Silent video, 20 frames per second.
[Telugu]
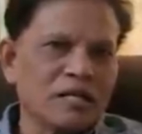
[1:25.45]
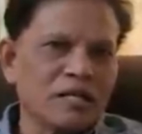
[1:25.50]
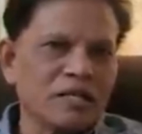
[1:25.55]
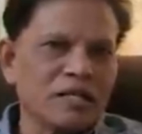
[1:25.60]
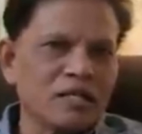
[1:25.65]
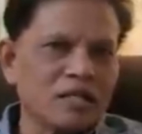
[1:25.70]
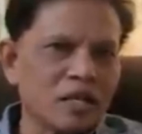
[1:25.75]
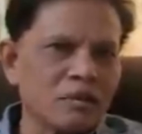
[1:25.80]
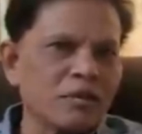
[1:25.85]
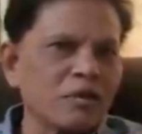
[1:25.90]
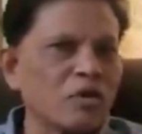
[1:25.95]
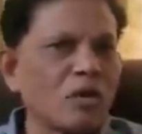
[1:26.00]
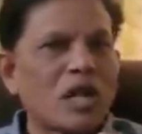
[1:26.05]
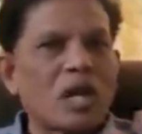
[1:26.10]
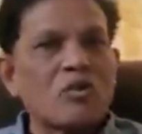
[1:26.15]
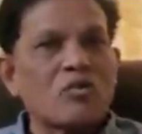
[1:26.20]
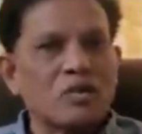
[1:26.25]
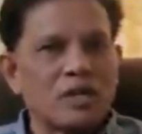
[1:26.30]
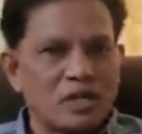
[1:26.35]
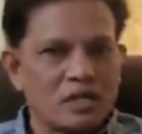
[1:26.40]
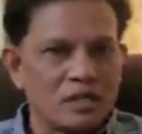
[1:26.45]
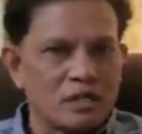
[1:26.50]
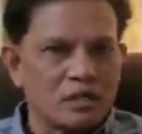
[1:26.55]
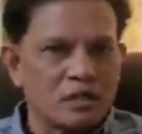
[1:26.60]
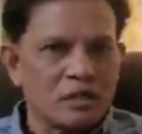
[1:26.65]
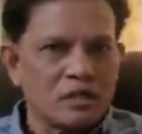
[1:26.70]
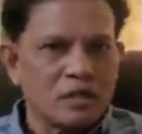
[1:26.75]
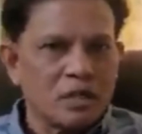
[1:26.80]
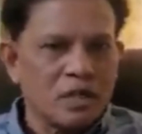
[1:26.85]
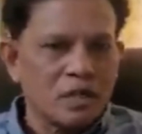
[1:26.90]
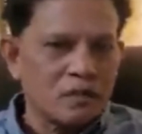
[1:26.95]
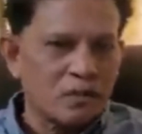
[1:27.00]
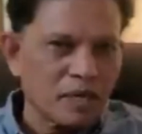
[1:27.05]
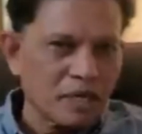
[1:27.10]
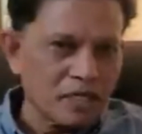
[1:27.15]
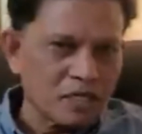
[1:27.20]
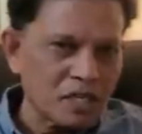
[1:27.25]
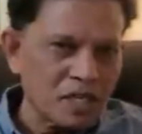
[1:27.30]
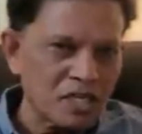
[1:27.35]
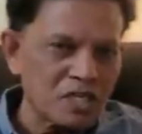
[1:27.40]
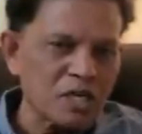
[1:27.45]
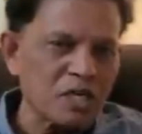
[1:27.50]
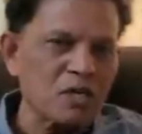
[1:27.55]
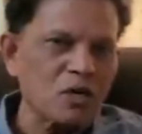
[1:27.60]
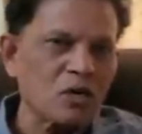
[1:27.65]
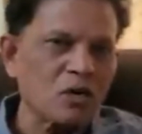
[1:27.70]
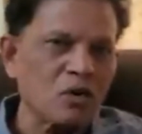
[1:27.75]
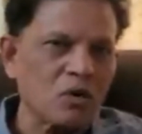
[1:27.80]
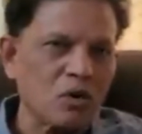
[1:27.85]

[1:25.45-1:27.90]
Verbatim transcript: ఈ తీర్పు ఇంకోలా ఉండేది అంటే మన దేశంలో